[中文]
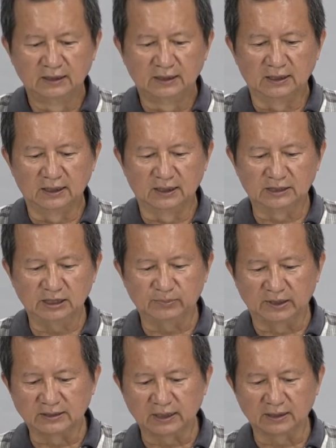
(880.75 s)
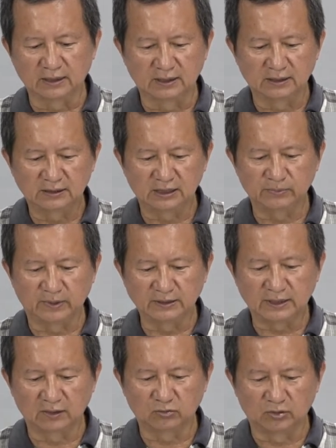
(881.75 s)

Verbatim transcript: 啊，基本上呢，基本上